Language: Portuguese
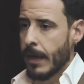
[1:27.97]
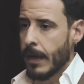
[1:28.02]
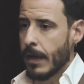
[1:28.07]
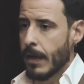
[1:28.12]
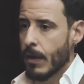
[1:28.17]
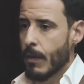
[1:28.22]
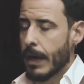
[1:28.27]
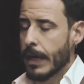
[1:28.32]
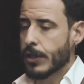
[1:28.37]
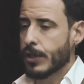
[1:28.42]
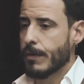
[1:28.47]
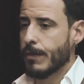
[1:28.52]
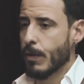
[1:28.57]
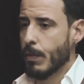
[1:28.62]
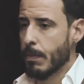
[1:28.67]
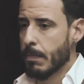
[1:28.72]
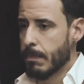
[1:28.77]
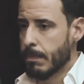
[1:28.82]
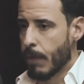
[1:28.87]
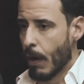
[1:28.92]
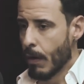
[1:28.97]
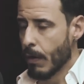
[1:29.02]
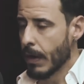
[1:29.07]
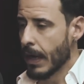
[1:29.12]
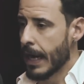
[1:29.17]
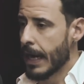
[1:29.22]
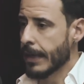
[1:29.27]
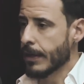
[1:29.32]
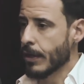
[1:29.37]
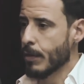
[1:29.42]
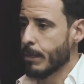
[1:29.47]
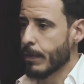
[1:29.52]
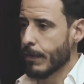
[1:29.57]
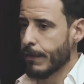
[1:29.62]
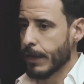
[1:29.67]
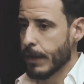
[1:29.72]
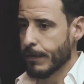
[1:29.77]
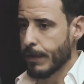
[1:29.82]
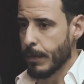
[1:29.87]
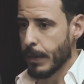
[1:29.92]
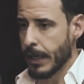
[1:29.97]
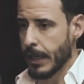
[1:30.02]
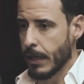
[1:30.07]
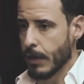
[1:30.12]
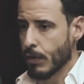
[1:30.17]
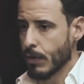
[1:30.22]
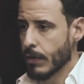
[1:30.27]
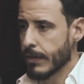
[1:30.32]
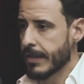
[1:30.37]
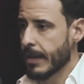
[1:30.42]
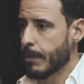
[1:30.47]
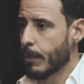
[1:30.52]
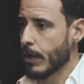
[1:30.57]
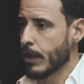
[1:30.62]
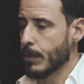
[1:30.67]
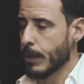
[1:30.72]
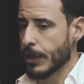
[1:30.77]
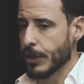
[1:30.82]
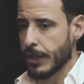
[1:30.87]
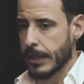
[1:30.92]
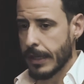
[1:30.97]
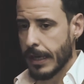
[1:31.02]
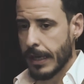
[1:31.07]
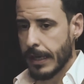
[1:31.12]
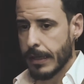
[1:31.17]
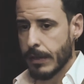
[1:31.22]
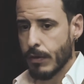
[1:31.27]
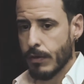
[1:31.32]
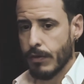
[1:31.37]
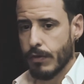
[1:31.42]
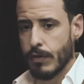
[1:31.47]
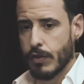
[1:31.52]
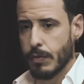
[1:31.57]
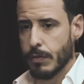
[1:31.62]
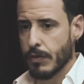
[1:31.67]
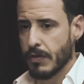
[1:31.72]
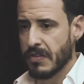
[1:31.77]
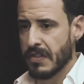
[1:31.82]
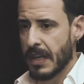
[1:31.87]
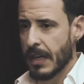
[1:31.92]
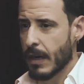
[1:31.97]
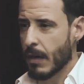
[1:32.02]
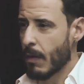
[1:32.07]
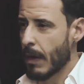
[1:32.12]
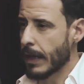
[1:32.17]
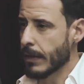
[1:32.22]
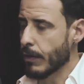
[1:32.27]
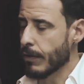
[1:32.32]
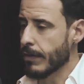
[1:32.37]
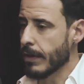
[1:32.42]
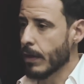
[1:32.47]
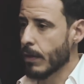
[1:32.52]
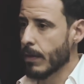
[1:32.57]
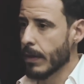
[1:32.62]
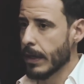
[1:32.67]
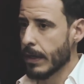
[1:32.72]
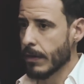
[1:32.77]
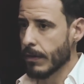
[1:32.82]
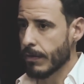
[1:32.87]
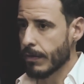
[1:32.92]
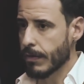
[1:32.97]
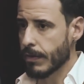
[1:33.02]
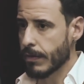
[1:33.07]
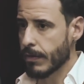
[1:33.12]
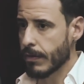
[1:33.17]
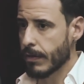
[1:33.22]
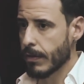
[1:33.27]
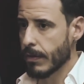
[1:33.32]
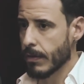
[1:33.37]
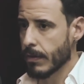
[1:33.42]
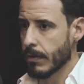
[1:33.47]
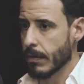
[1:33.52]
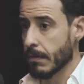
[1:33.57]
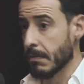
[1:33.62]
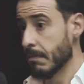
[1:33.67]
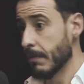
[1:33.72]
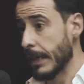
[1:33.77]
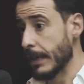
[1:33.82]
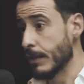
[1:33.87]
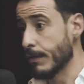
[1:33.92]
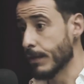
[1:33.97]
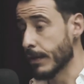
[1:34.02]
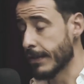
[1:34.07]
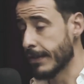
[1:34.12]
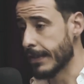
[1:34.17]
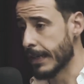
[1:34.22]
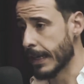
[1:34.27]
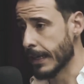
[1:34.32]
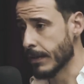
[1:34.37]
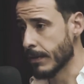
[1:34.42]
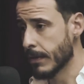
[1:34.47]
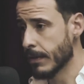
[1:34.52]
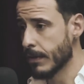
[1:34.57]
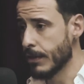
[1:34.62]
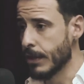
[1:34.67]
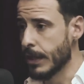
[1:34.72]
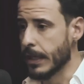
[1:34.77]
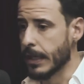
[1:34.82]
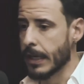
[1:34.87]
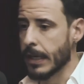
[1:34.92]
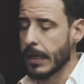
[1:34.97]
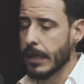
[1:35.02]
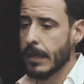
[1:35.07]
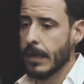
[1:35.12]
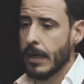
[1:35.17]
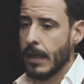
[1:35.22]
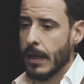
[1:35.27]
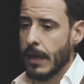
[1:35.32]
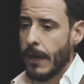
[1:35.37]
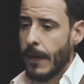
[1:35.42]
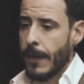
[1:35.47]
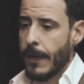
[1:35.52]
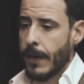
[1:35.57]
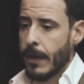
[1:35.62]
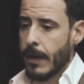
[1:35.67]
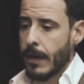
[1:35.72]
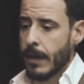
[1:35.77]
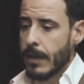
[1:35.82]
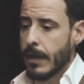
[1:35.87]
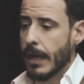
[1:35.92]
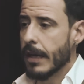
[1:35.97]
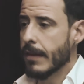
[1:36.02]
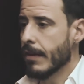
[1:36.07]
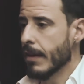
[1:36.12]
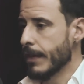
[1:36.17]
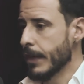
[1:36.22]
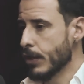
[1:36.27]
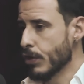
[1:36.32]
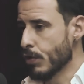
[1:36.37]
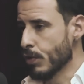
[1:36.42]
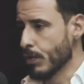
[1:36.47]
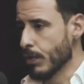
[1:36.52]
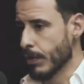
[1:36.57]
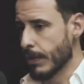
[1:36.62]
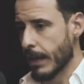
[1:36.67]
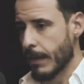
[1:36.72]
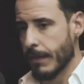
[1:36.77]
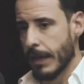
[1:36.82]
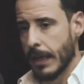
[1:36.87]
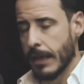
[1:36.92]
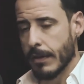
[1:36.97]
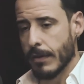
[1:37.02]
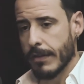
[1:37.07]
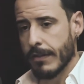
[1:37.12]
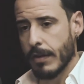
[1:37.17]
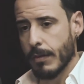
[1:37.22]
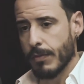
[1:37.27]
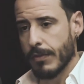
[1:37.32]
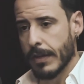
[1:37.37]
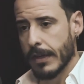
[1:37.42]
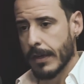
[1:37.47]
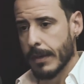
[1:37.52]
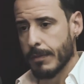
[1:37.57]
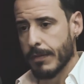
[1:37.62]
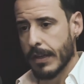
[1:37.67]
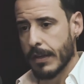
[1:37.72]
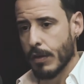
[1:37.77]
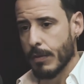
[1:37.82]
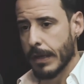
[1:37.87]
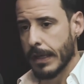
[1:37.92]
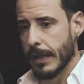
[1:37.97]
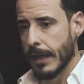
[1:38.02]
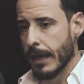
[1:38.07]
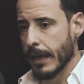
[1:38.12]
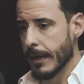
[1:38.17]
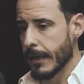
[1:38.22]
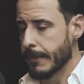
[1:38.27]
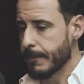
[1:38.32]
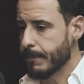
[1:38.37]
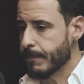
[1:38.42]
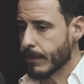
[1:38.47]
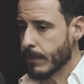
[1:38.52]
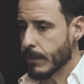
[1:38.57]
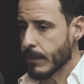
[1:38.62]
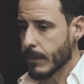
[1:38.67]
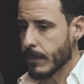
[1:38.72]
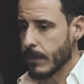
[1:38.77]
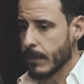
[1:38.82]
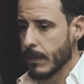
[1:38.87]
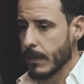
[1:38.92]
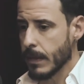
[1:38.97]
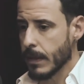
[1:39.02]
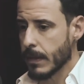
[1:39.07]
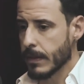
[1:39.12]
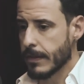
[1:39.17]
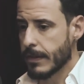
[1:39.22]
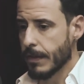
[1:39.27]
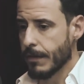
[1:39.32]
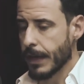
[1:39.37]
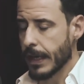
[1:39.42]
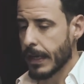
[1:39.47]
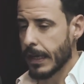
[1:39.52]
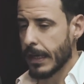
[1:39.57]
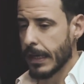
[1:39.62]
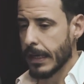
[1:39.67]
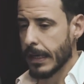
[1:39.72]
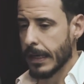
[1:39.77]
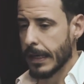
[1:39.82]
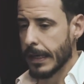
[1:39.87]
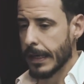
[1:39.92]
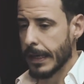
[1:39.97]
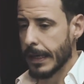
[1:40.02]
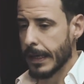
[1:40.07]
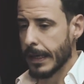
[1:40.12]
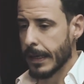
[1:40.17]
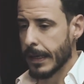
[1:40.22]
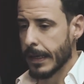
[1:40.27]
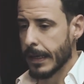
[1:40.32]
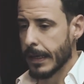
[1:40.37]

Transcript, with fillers: Eu acho que vem um bom lado do profano feminino em tudo que você pode imaginar nos últimos, sei lá, 4 ou 5 anos que eu tô aí divorciado, diria, né? E aí você vê de tudo, tá, velho? Então, assim, pra você, pra você ter uma ideia, né? Você vê que.